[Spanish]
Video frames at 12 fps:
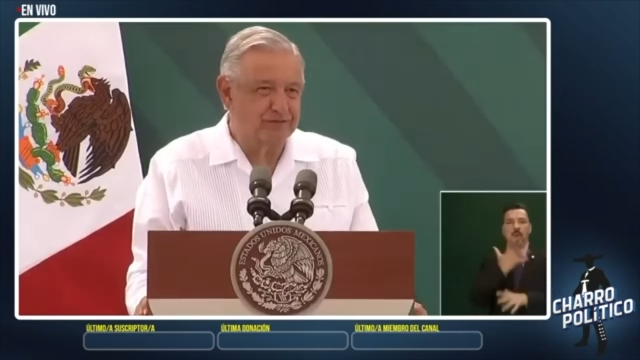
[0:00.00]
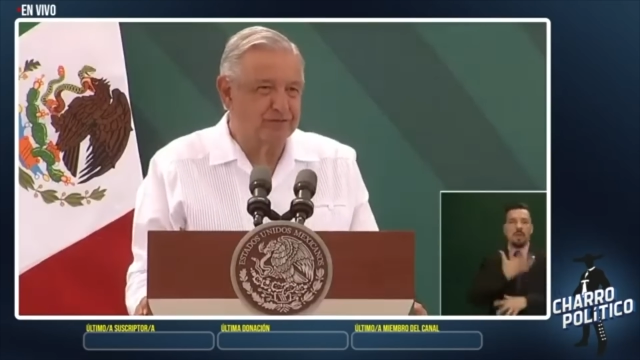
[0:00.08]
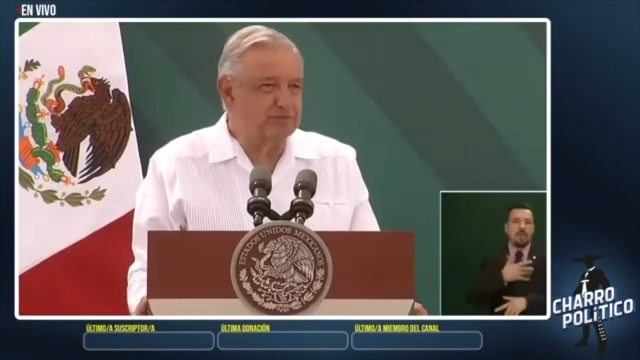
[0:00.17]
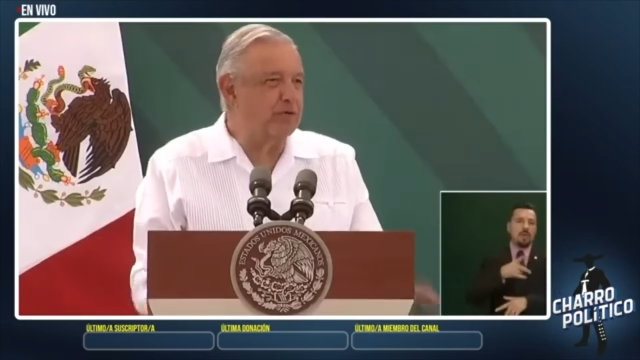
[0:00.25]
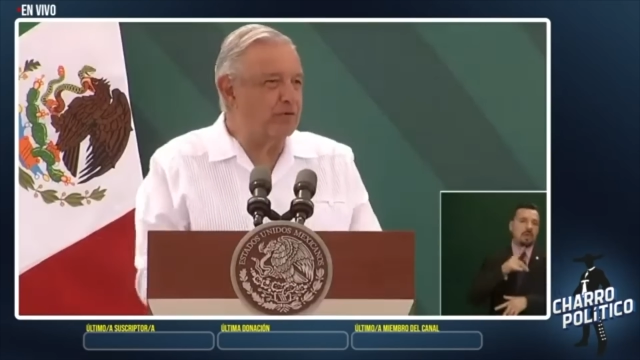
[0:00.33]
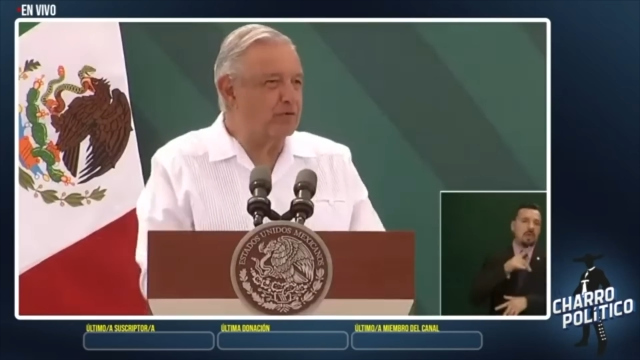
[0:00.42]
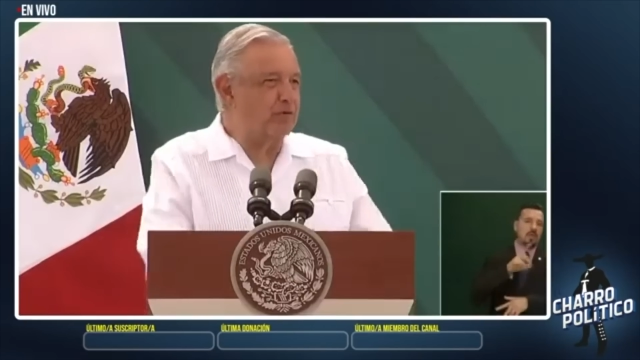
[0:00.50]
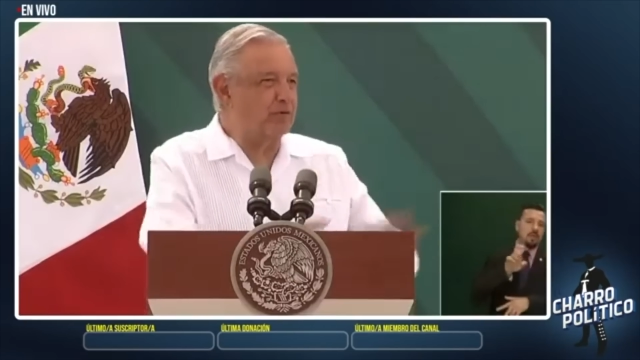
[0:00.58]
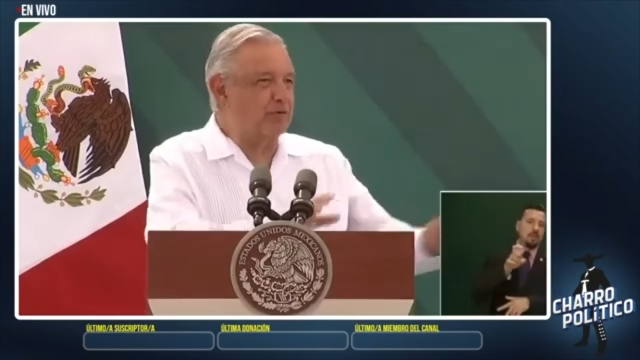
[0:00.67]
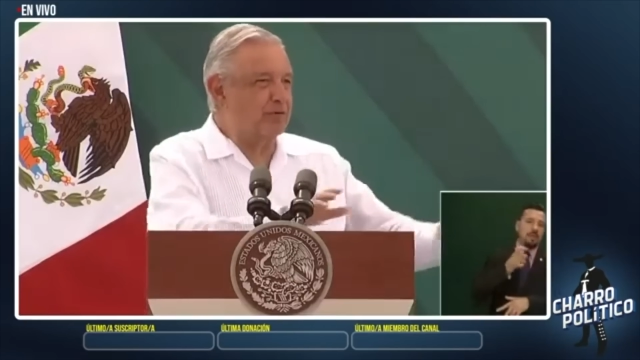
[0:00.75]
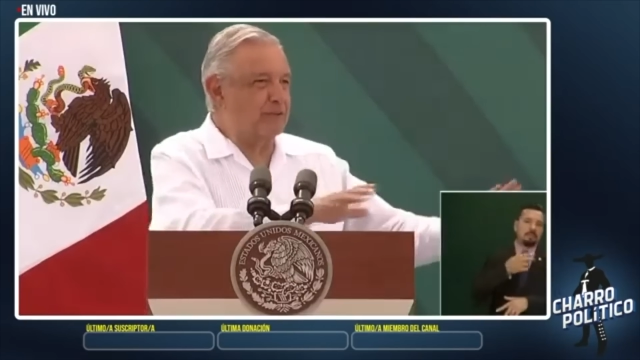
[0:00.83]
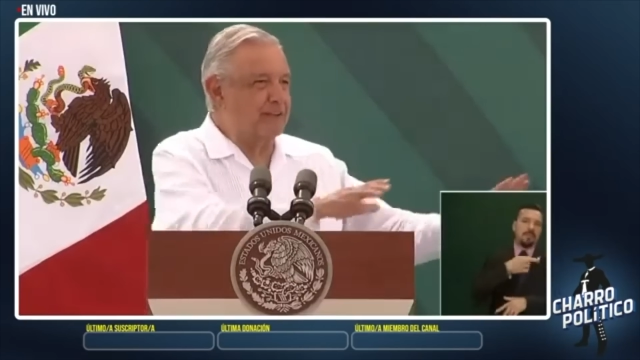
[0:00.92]
Un
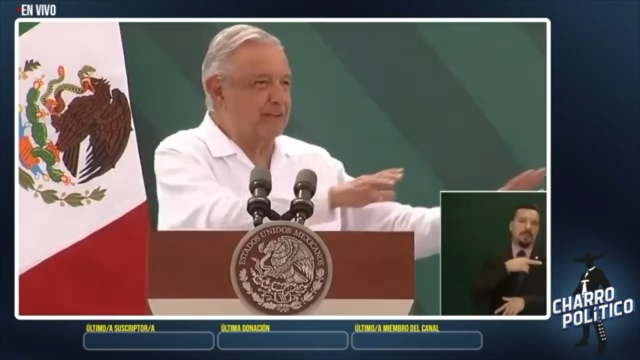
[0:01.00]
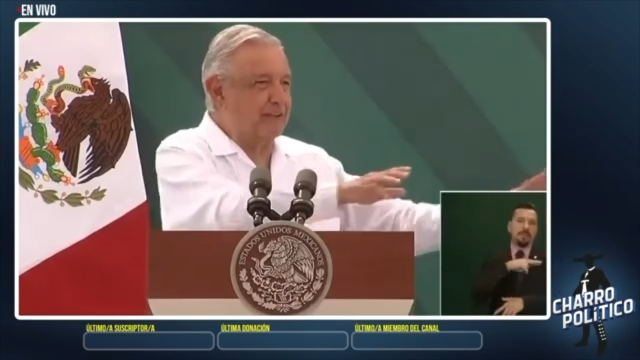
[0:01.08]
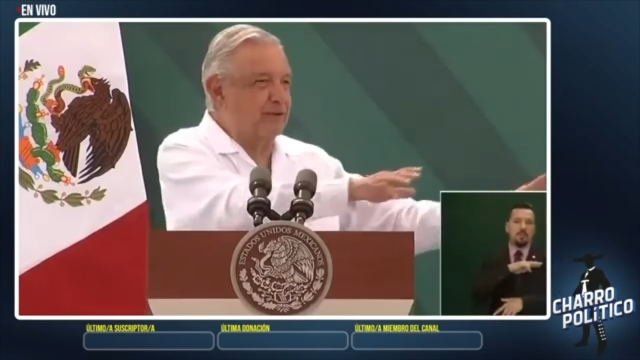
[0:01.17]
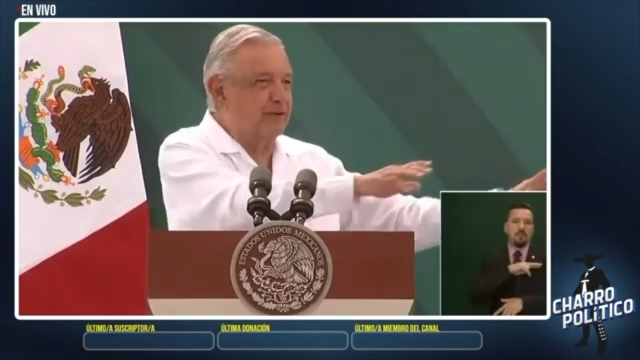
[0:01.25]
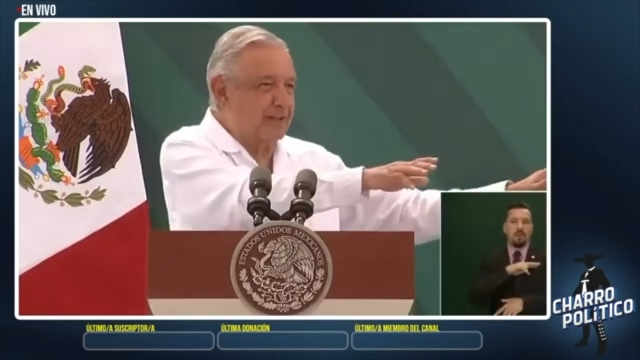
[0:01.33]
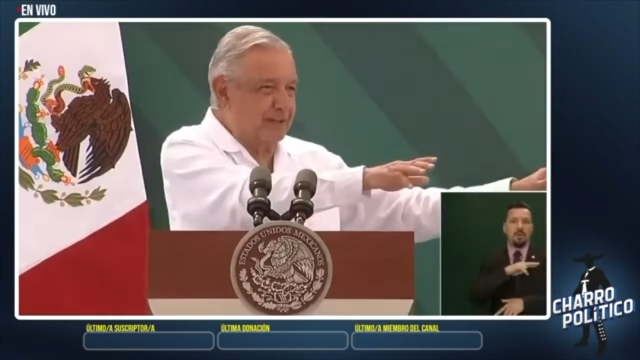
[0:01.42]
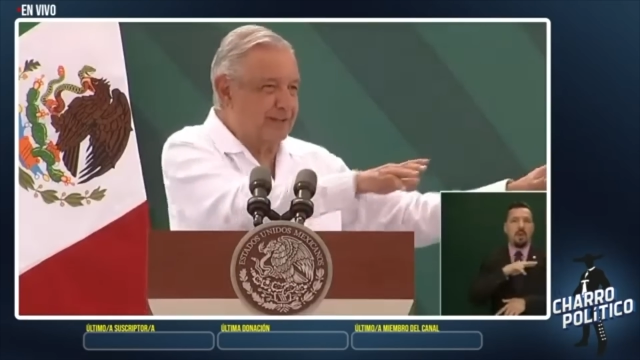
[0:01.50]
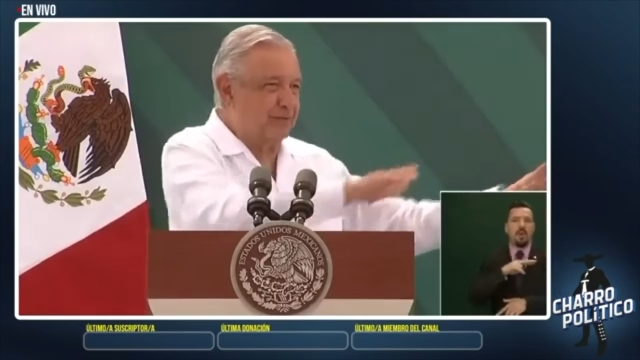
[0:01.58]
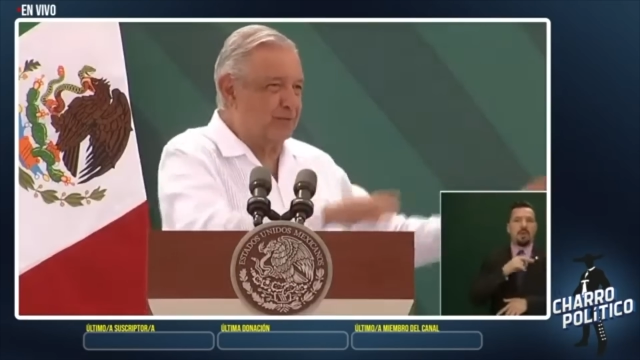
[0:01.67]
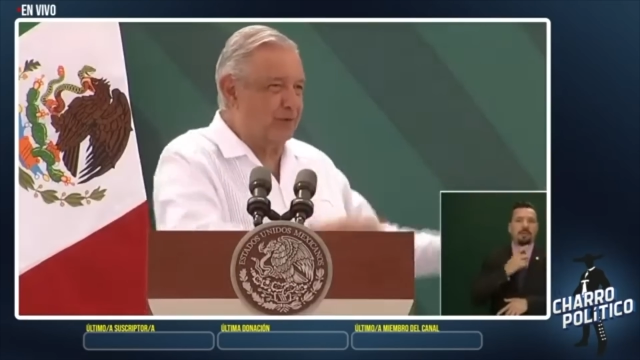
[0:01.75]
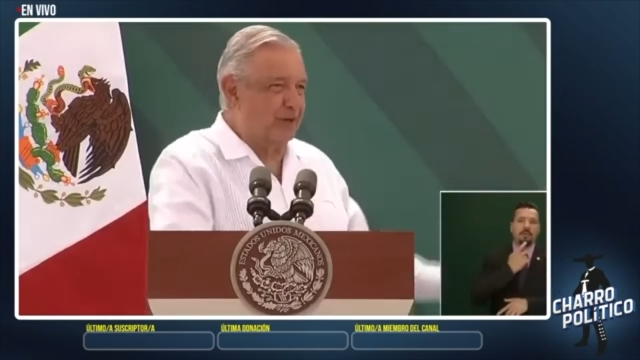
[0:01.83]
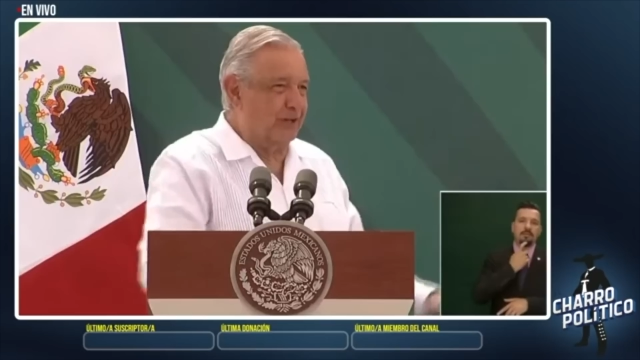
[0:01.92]
poco lo de Loret
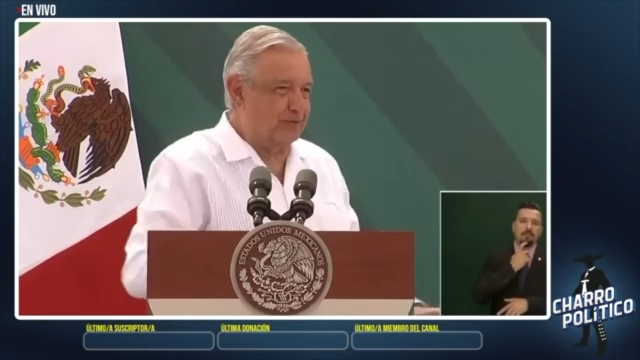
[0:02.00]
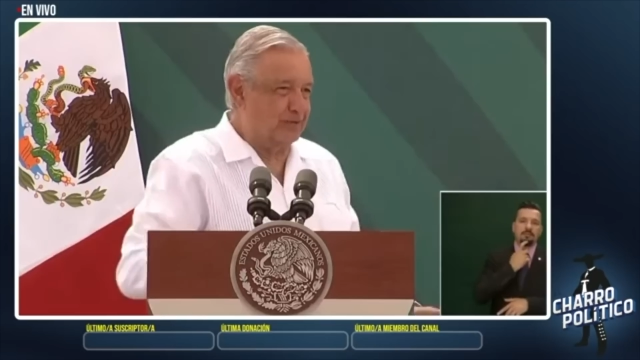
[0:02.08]
de Mola,